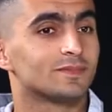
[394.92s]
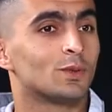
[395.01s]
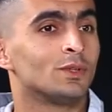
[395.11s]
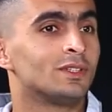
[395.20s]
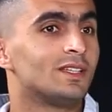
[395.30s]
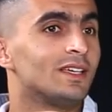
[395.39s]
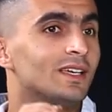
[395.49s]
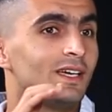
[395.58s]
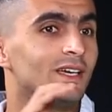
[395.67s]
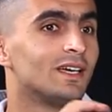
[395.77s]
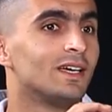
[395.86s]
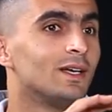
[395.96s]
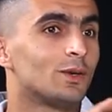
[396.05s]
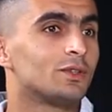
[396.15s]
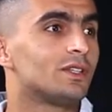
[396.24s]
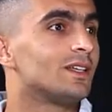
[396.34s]
كنت
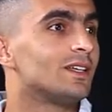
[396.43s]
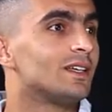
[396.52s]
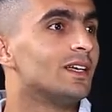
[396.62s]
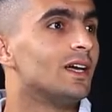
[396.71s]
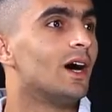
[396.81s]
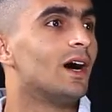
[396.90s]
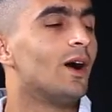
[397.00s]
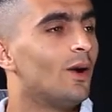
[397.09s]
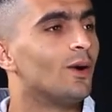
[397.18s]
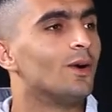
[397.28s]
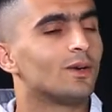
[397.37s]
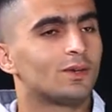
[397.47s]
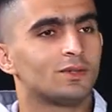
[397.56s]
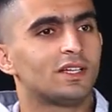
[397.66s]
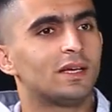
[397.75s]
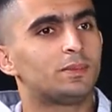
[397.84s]
نص نهائي اه
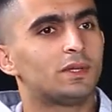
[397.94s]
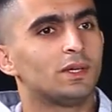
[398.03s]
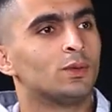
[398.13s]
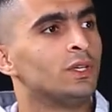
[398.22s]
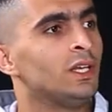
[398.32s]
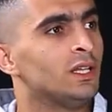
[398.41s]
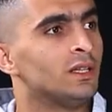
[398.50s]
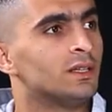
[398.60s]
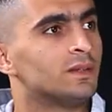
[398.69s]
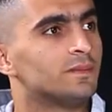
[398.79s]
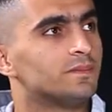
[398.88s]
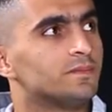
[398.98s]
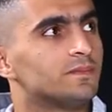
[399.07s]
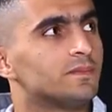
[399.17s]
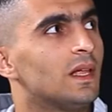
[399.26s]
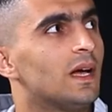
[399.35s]
كنت جبت جونين
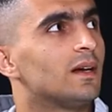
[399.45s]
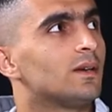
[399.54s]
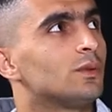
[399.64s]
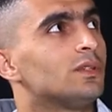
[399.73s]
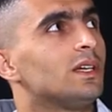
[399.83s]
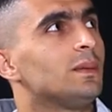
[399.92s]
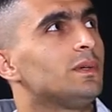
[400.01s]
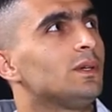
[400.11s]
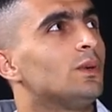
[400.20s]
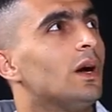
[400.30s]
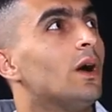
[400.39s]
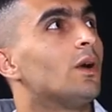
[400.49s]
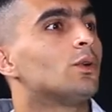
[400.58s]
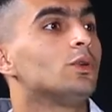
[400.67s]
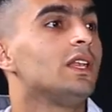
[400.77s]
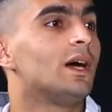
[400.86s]
لا كنت جبت اه
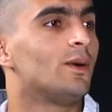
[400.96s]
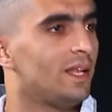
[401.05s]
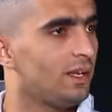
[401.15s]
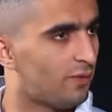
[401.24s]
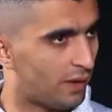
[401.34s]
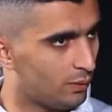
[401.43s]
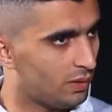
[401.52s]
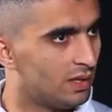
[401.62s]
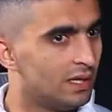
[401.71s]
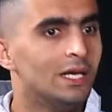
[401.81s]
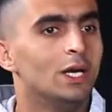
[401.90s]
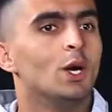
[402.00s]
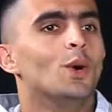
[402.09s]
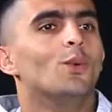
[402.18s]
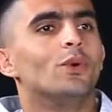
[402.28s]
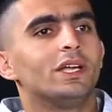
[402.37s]
الجون الاولاني فاول
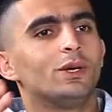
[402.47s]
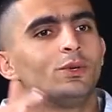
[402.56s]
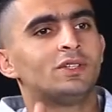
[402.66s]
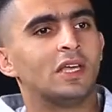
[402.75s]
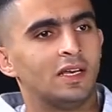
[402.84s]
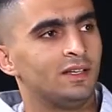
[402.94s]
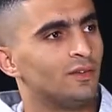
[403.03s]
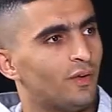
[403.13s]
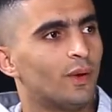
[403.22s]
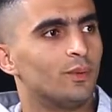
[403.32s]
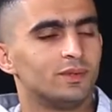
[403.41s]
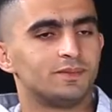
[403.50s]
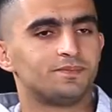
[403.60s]
وجي جون تاني فاول